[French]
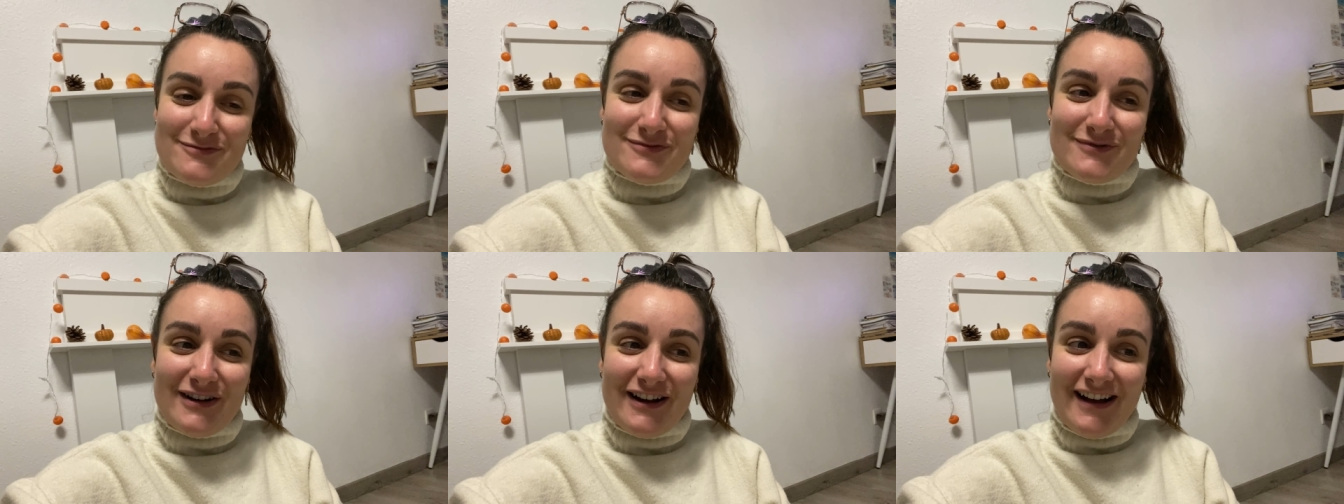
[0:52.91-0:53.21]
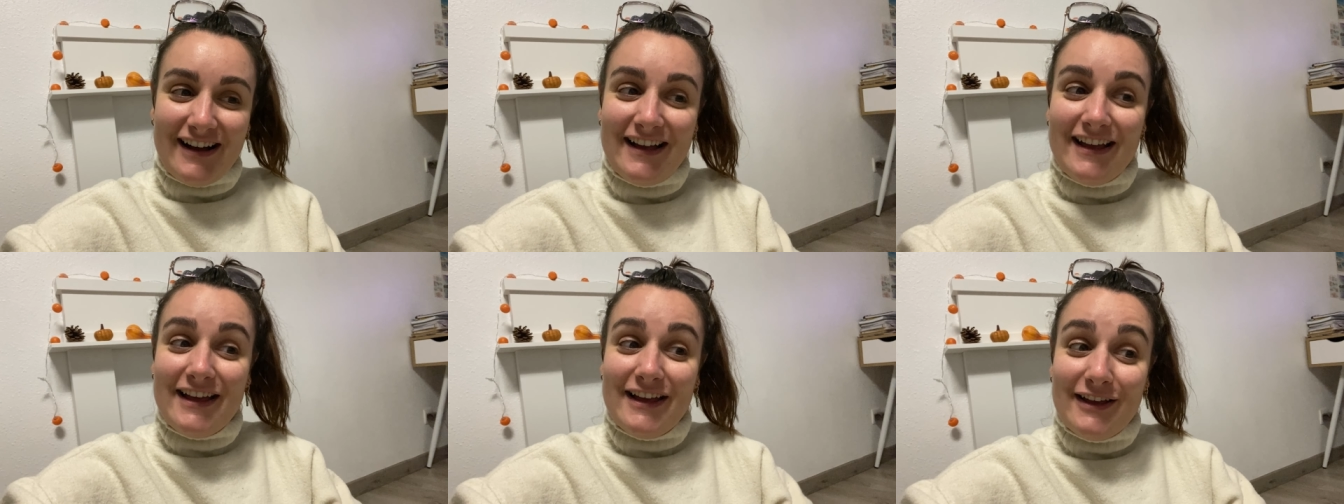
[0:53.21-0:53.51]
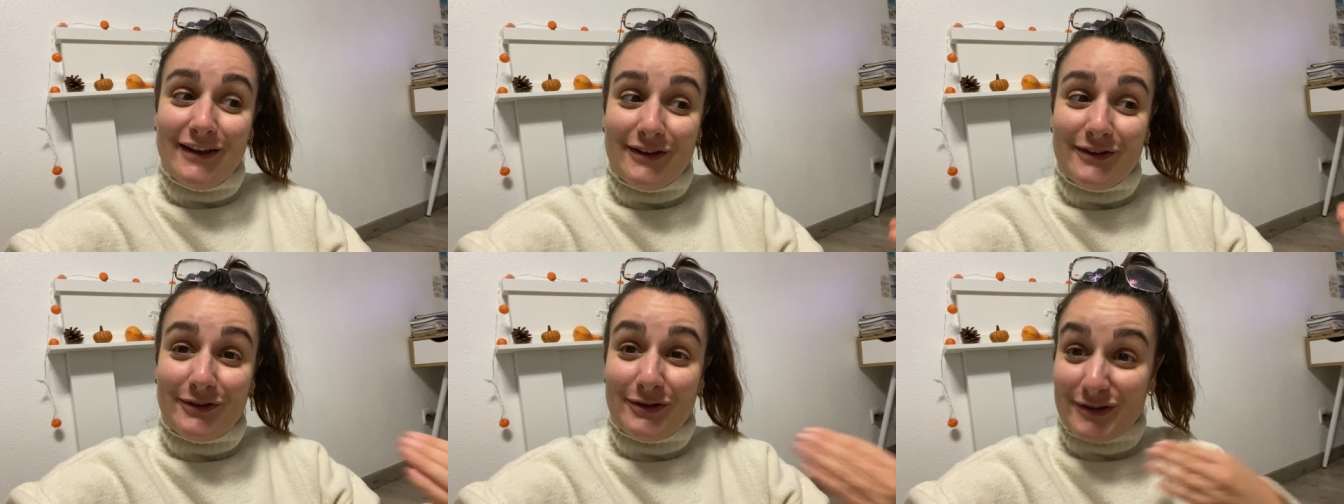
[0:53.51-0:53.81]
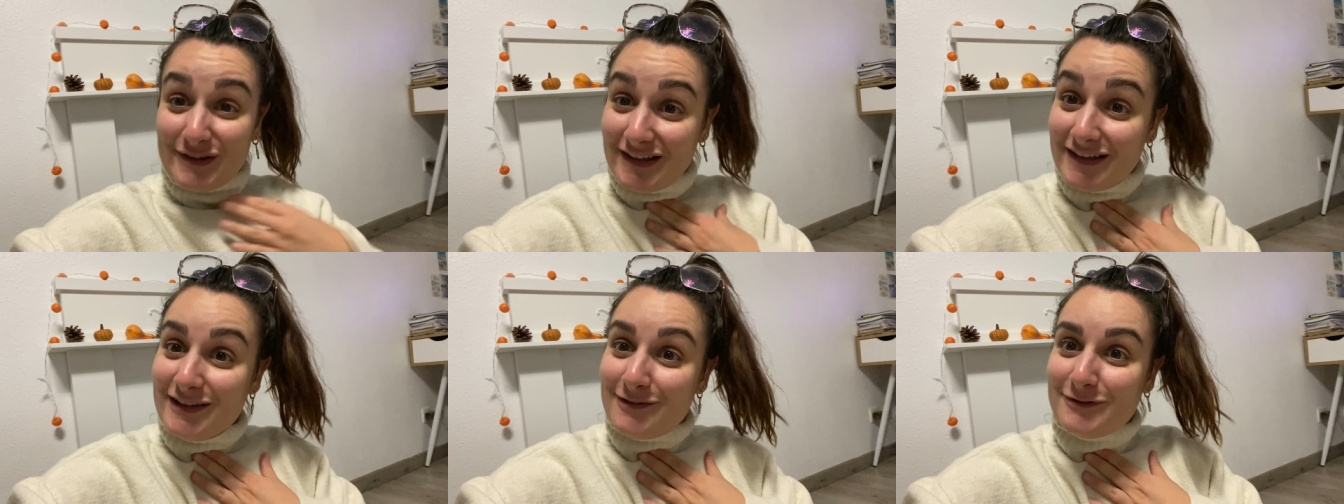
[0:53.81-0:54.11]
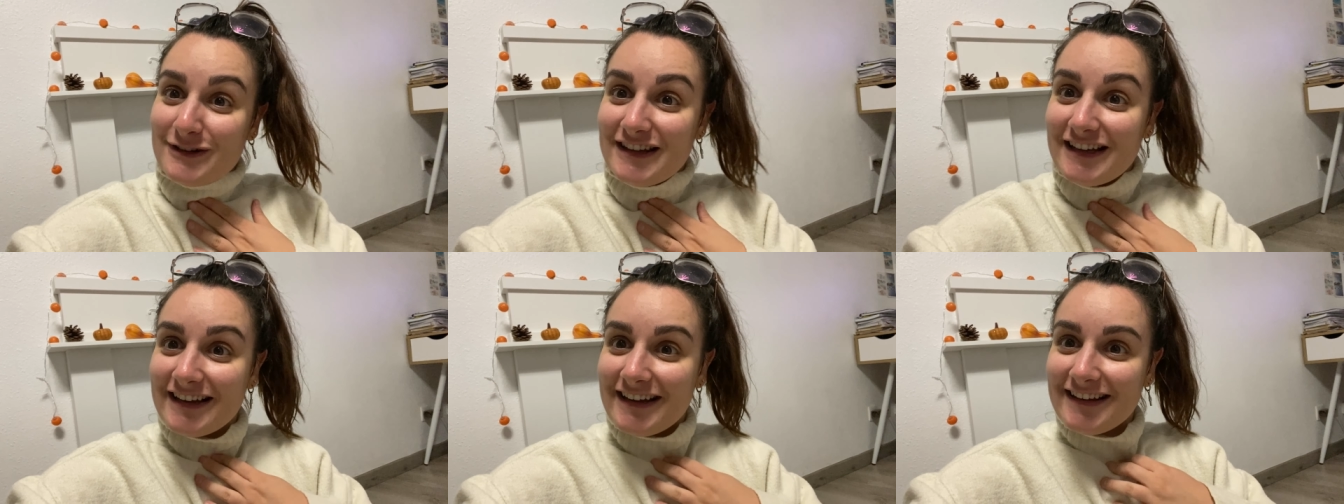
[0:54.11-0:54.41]
pourra que c'était
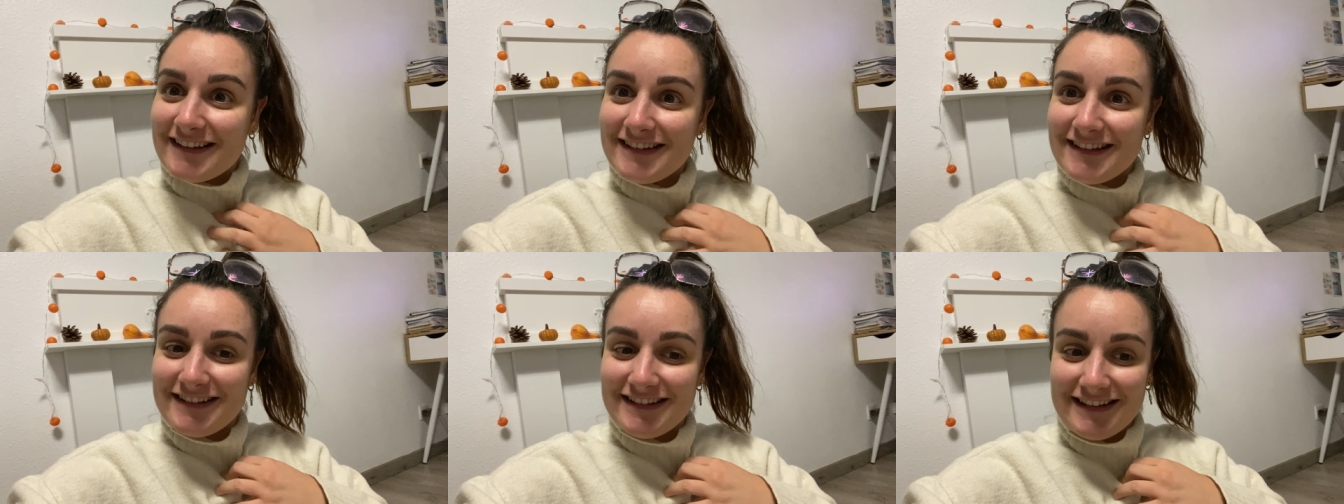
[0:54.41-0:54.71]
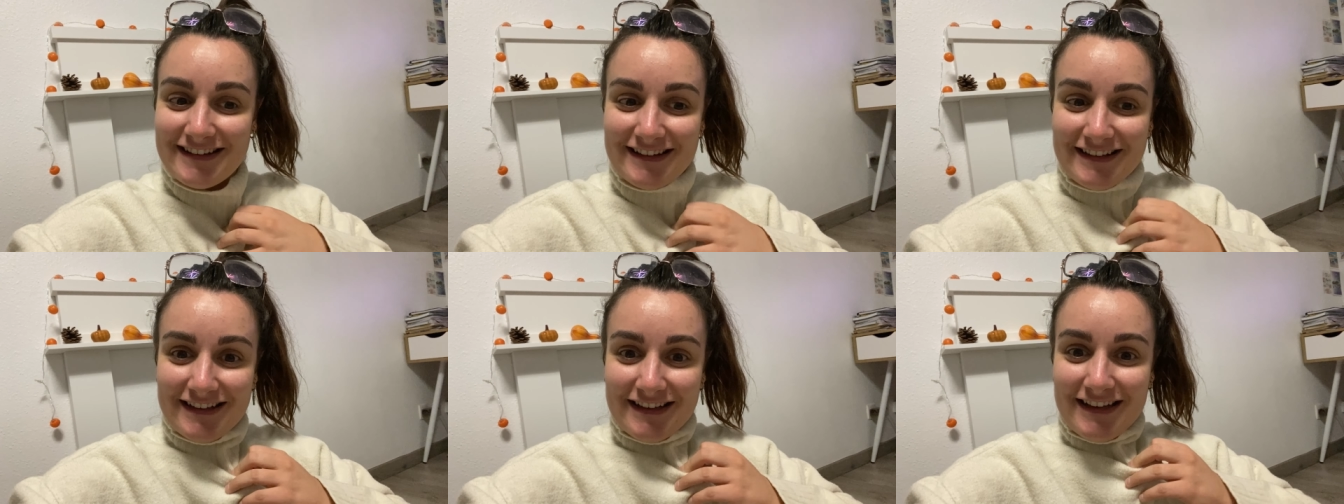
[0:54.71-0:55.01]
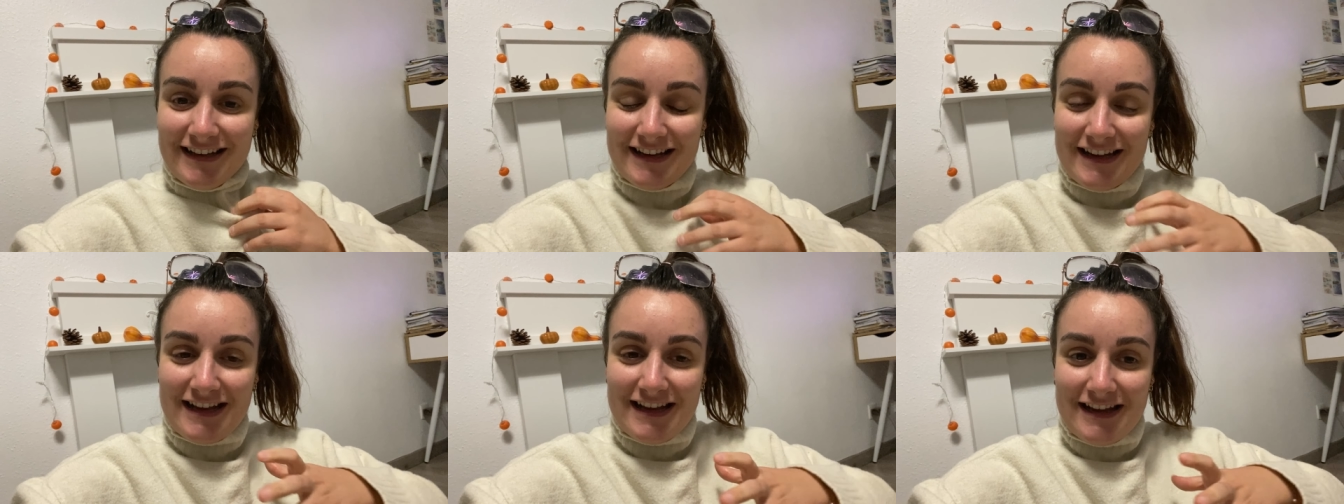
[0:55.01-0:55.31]
moi derrière cette idée.